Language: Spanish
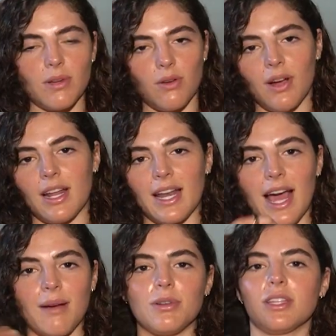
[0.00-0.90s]
historia toma lugar
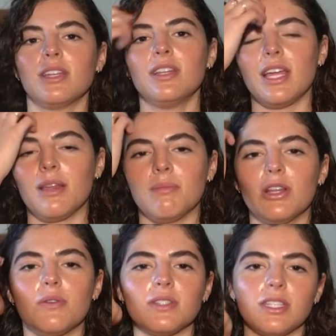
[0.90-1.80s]
en Aberdeen en
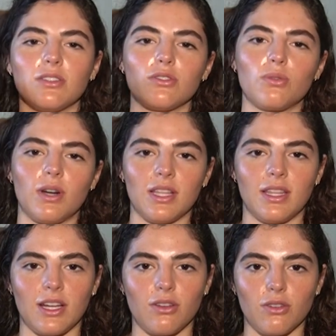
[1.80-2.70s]

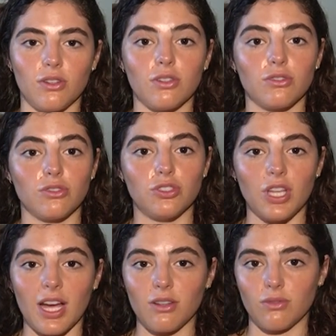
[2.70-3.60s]
1940 con
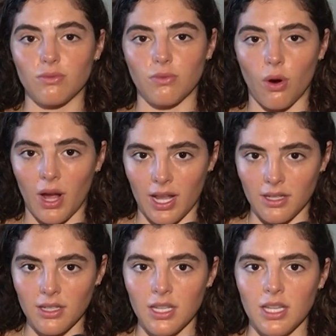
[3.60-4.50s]
Jack
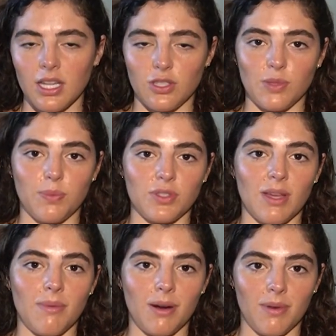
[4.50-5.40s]
Rohan y su
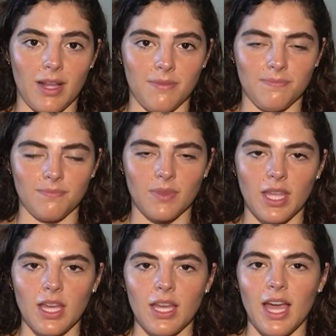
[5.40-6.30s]
esposa Barbara.
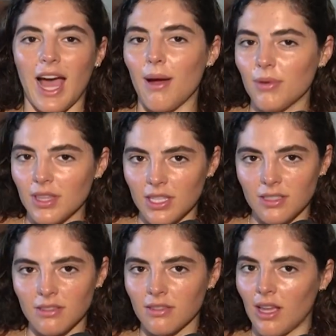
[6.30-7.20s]

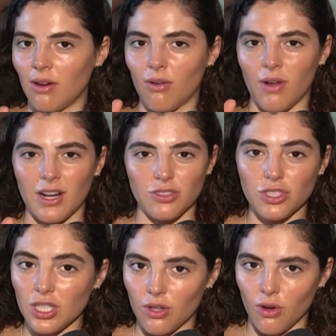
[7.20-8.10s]
Aberdeen era un
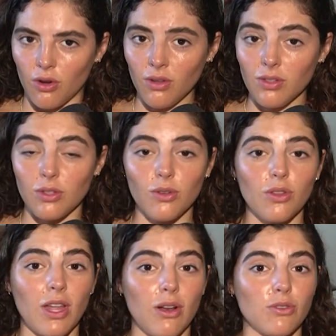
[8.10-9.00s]
lugar chico y
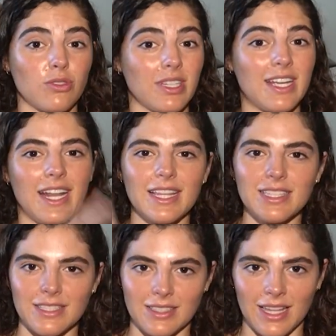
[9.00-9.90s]
uno de los
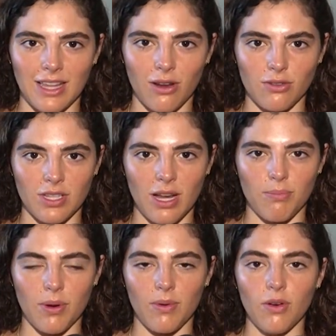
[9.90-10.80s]
grandes escándalos en
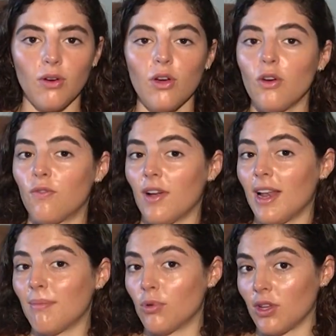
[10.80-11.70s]
el pueblo
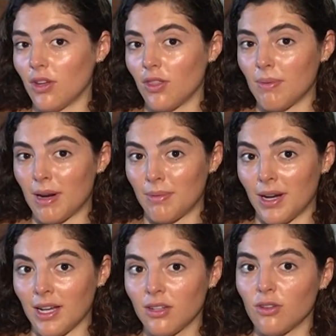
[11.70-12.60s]
fue el amorío de
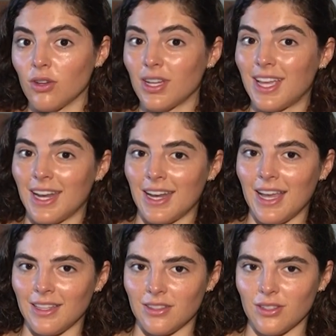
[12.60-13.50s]
Barbara con Ken
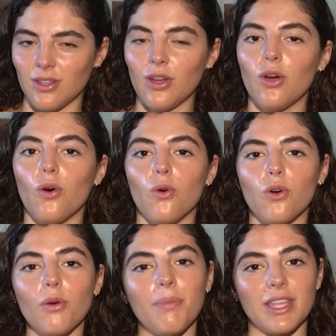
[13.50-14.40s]
Knight,
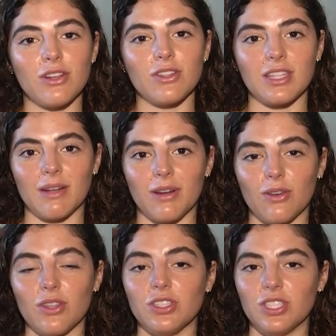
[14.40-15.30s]
un compañero de
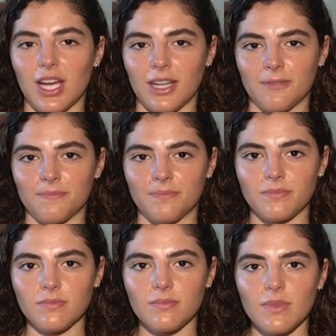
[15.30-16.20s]
trabajo de Jack.
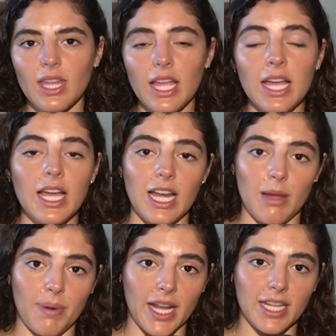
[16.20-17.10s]

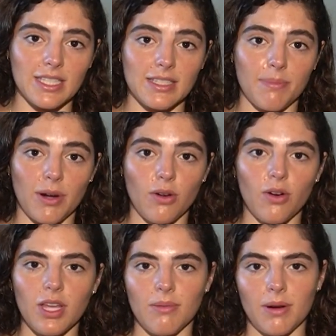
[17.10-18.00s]
La pareja se
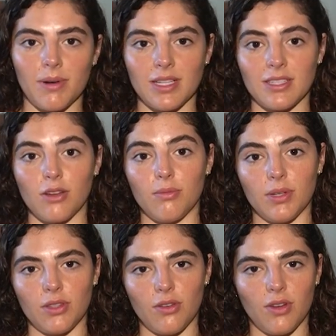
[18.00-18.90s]
separó y Barbara se
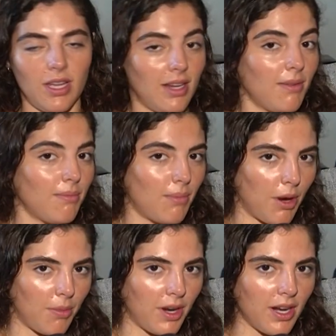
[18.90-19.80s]
convirtió en
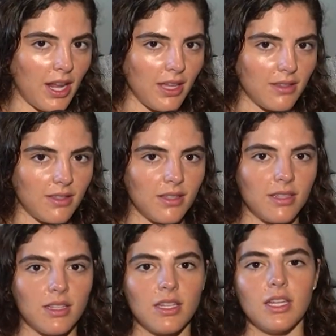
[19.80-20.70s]
Barbara Knight.
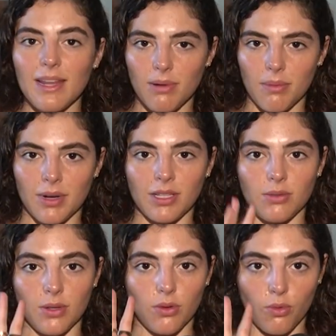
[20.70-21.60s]
Ken y
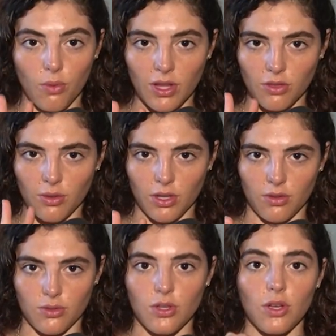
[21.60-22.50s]
Barbara tuvieron cuatro
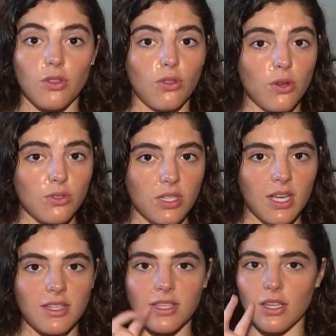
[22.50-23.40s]
hijos, dos
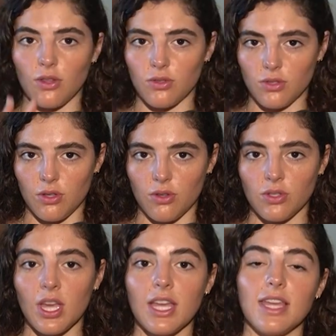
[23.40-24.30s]
niñas y dos
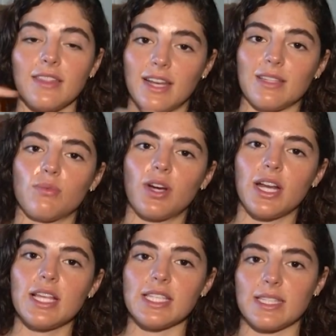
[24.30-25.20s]
niños, y entre las
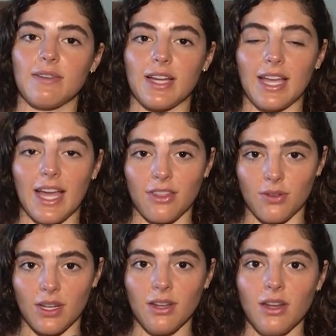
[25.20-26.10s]
mujeres estaban
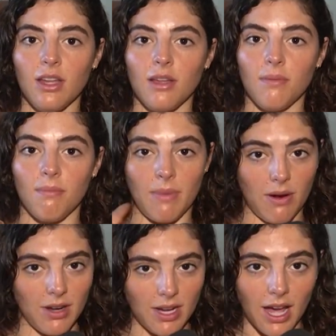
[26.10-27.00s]
Catherine,
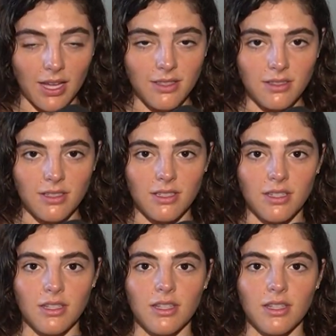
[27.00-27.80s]
Mary Knight,